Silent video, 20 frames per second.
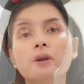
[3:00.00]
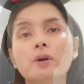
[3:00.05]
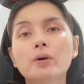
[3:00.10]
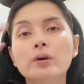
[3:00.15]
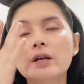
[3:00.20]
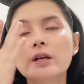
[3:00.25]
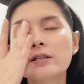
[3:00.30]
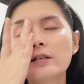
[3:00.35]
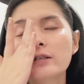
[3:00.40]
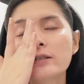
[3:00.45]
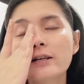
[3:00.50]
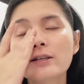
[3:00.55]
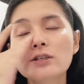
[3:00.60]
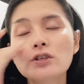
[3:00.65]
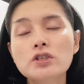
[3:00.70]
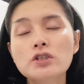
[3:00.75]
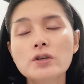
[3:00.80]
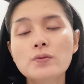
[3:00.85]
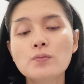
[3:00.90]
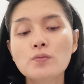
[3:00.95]
Udah selesai
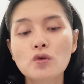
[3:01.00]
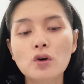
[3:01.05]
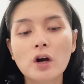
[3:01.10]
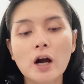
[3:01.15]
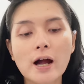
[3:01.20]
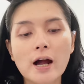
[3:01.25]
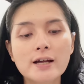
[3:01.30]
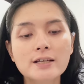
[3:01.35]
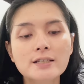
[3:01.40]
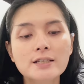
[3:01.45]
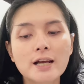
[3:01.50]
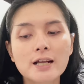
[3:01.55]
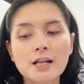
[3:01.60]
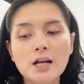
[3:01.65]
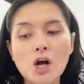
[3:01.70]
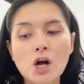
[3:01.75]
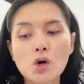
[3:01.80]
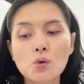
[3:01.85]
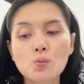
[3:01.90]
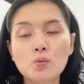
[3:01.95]
cuci muka, sekarang
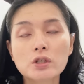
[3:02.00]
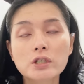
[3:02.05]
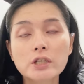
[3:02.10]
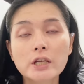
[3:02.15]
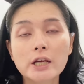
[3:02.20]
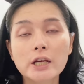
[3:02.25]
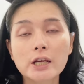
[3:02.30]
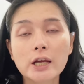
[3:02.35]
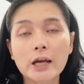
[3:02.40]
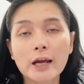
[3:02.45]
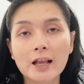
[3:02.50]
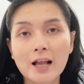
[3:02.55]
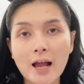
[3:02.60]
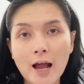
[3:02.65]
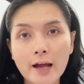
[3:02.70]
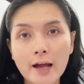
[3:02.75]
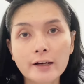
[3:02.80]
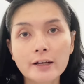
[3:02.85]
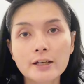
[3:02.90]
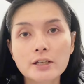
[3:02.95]
aku mau
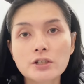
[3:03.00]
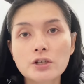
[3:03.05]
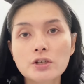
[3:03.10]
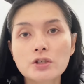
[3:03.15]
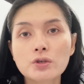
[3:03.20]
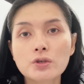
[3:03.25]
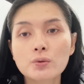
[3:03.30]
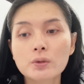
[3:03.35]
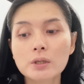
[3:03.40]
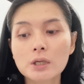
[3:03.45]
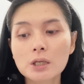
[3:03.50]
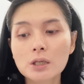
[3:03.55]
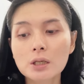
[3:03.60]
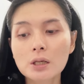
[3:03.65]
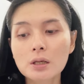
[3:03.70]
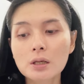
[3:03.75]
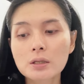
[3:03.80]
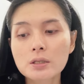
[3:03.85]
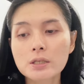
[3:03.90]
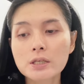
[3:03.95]
skincarean as usual.
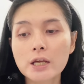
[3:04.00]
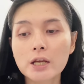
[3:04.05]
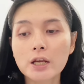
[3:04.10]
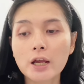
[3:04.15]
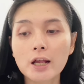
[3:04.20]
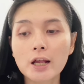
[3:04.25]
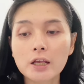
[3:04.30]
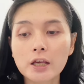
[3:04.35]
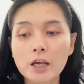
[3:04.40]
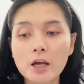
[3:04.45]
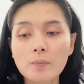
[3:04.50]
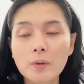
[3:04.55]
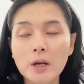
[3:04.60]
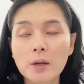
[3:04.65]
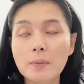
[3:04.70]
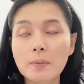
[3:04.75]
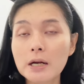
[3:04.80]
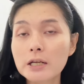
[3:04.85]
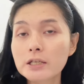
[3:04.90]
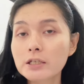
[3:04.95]
Skincarenya
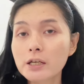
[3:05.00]
minimalis